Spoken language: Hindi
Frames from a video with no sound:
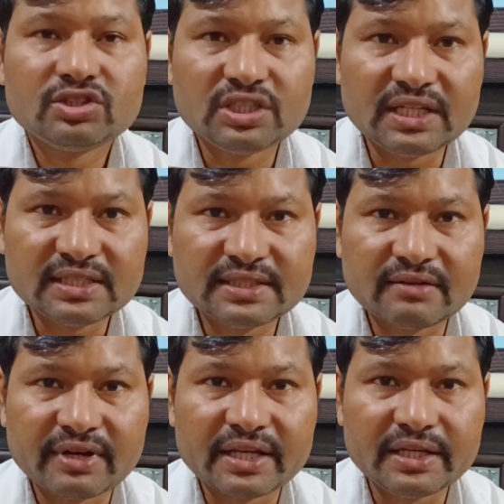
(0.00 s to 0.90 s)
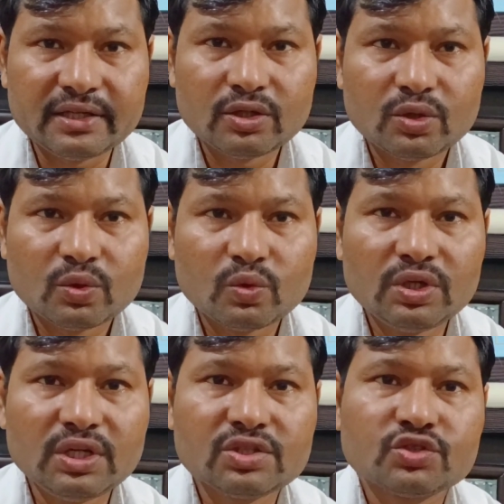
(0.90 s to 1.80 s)
30 जनवरी
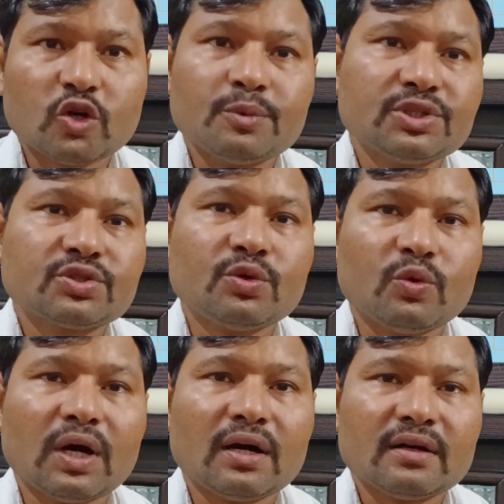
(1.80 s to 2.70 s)
1924 को हुआ